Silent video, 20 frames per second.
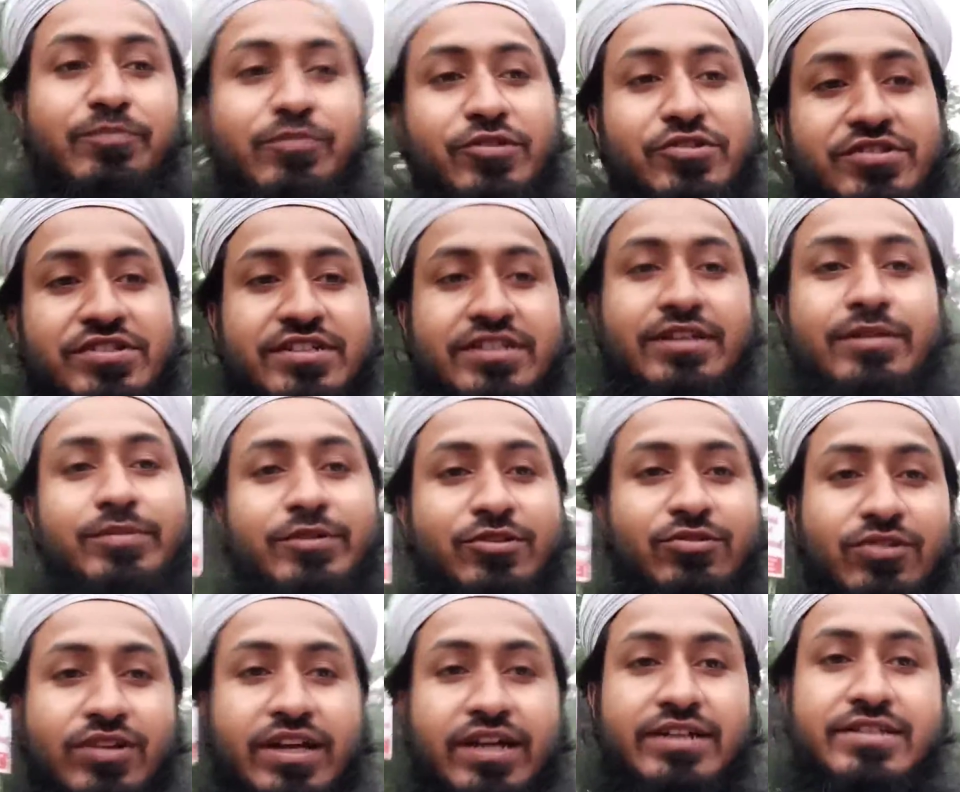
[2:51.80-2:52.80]
প্রজেক্টের
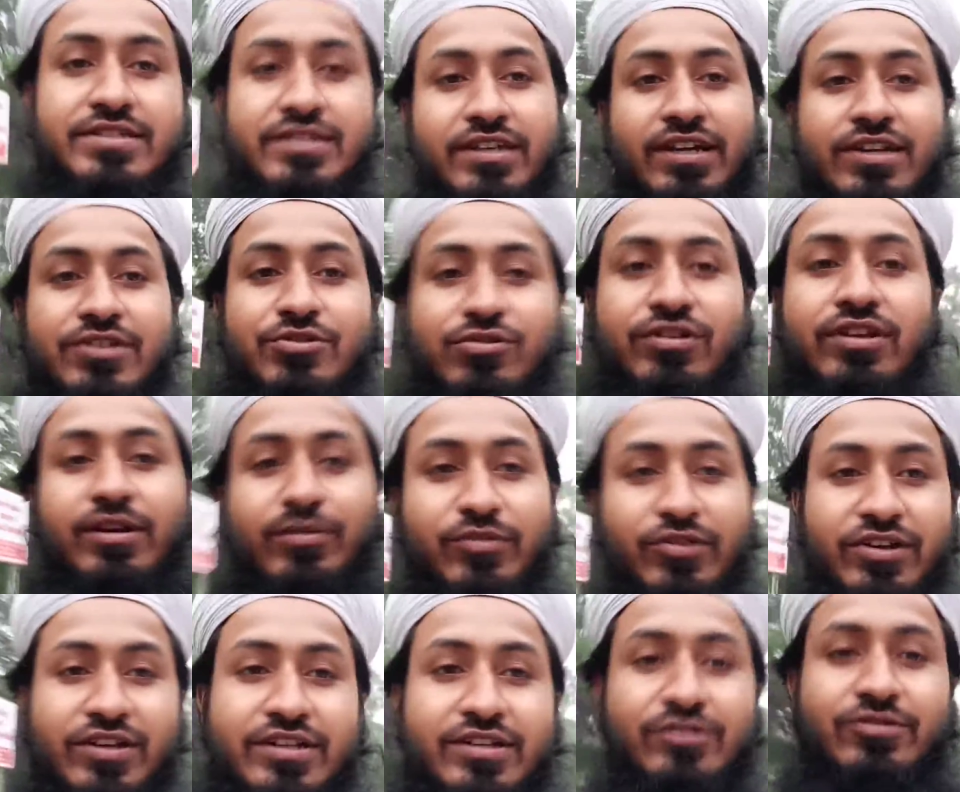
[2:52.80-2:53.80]
ভিতরে হাঁটছি আসলে
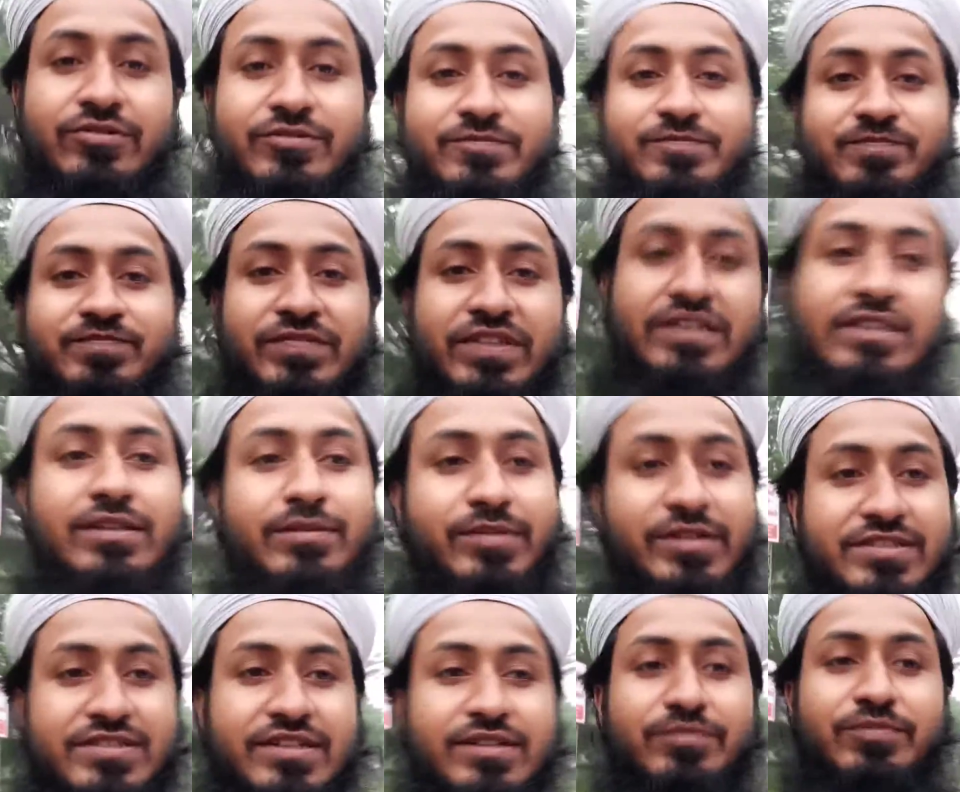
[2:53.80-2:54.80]
মডেল টাউন দেখতে
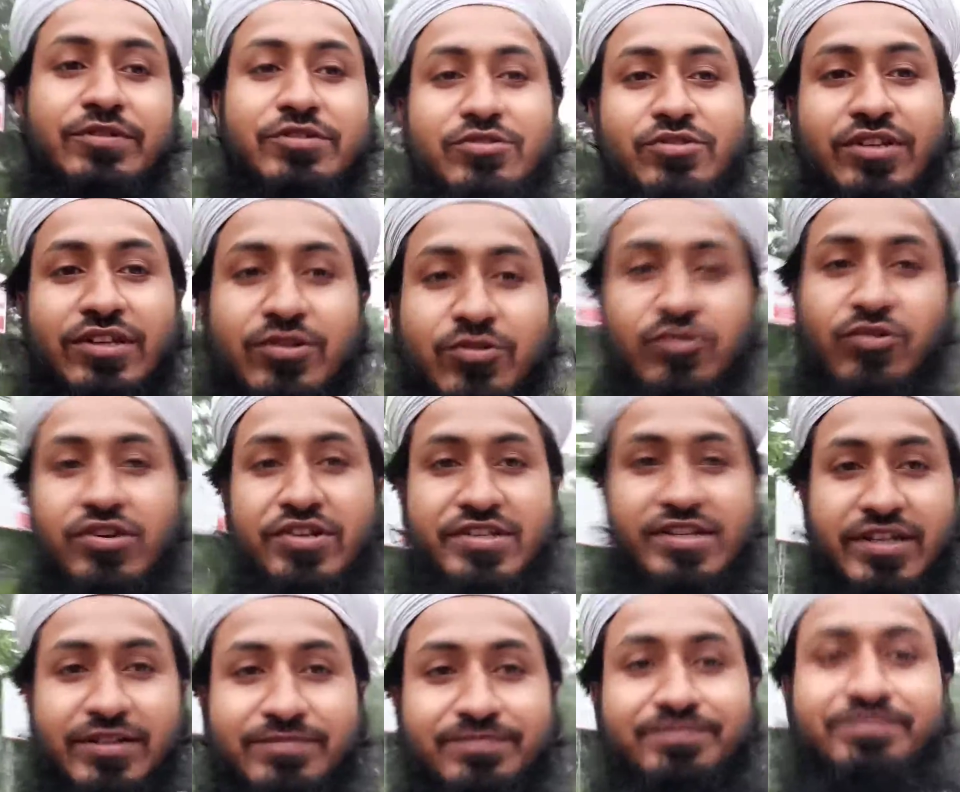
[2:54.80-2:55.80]
পাচ্ছেন পিছনে
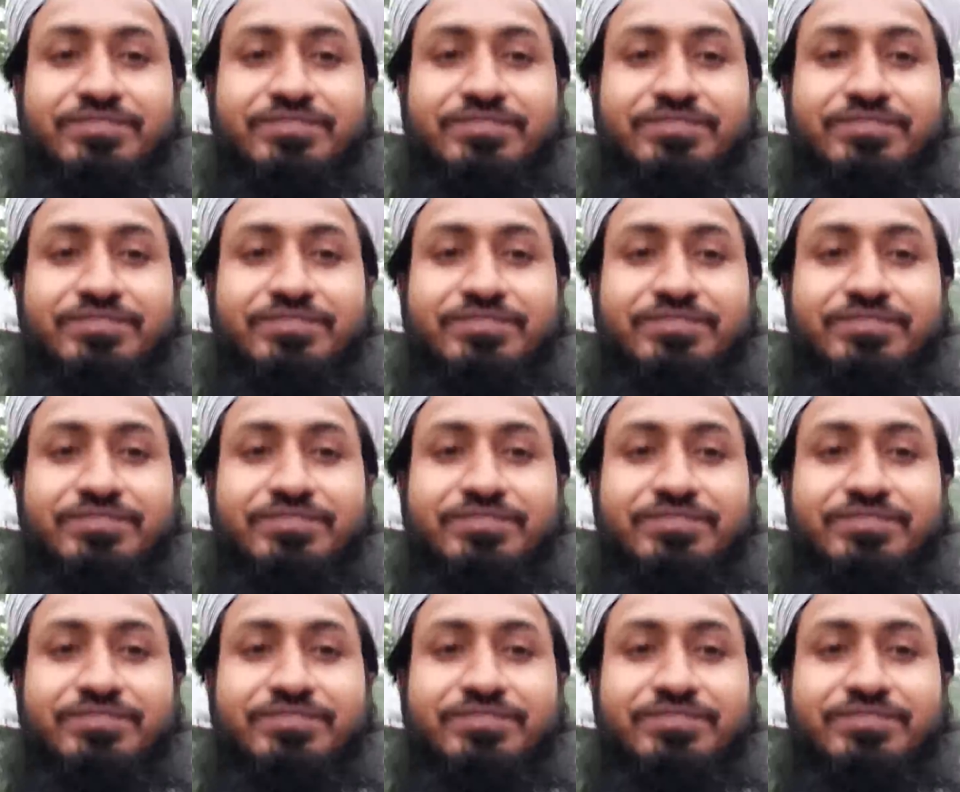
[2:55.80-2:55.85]
কুয়াশা